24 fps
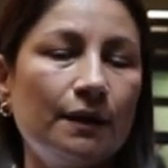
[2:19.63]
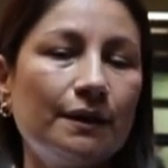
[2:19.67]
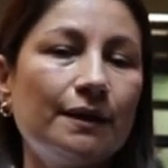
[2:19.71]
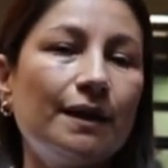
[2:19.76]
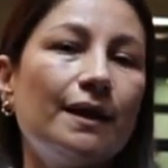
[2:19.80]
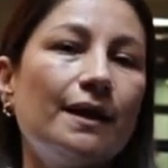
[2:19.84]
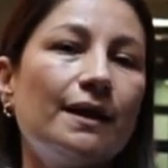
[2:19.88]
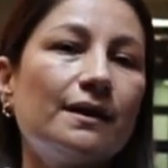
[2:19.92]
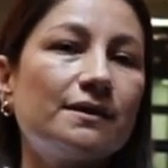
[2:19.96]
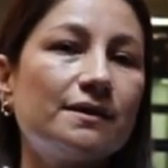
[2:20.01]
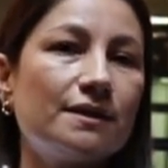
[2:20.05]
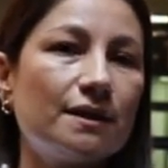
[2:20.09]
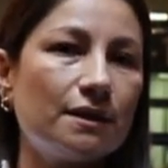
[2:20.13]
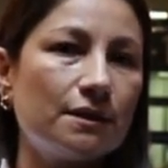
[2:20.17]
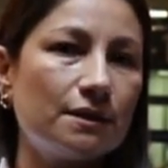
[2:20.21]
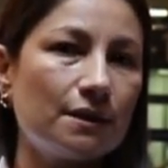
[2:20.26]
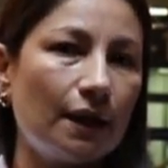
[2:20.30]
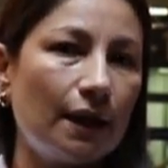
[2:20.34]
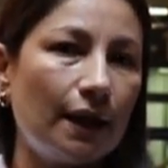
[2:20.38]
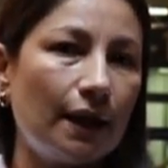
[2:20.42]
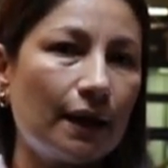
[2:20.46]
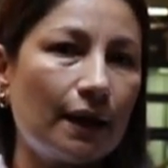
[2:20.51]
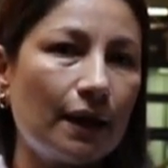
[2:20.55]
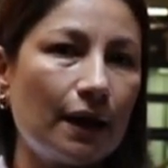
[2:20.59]
de la
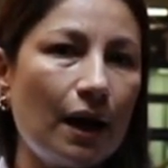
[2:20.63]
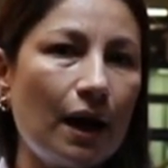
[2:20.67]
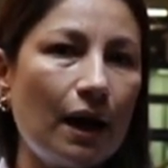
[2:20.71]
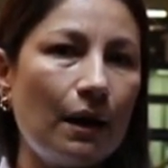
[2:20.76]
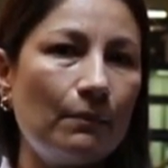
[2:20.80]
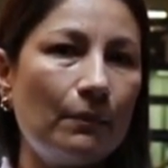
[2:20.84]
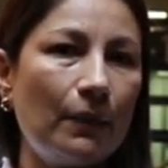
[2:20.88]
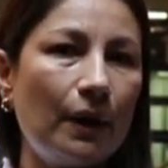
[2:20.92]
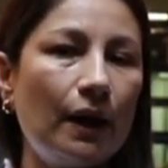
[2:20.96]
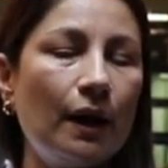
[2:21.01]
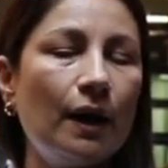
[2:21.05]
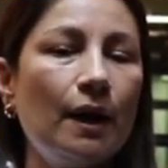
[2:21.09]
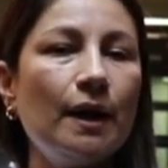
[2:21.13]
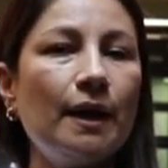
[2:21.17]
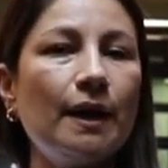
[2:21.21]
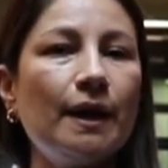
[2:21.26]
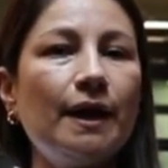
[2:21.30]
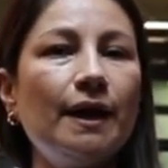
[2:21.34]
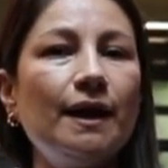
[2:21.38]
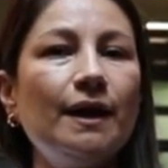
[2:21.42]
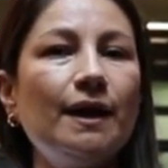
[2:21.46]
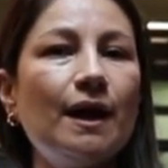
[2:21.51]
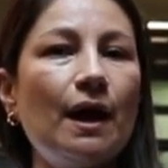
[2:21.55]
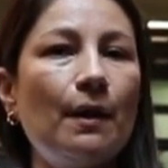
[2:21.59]
silla a la cama,
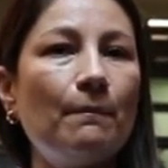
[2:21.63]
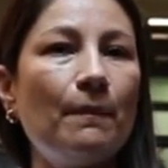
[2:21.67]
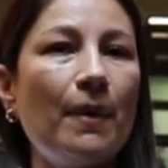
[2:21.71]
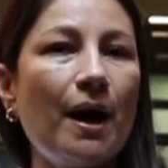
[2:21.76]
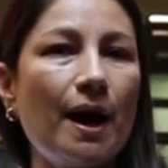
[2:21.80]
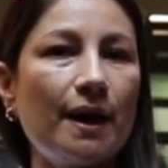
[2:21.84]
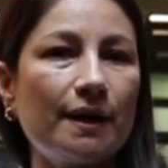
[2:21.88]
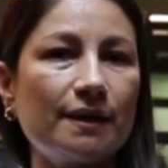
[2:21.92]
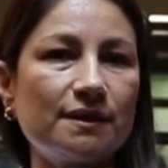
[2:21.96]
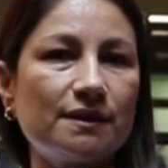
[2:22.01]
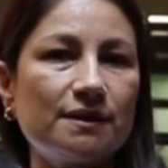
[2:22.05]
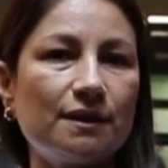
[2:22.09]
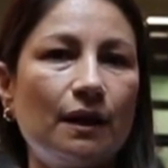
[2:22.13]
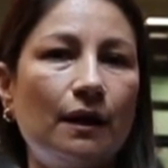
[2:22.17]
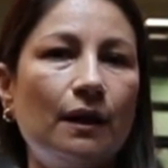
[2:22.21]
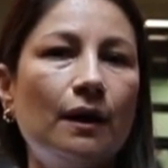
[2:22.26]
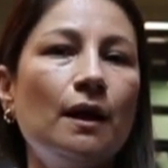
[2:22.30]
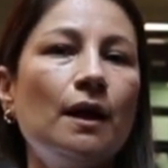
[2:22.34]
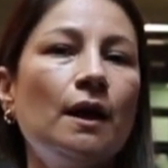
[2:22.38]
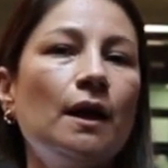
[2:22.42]
en la marcha,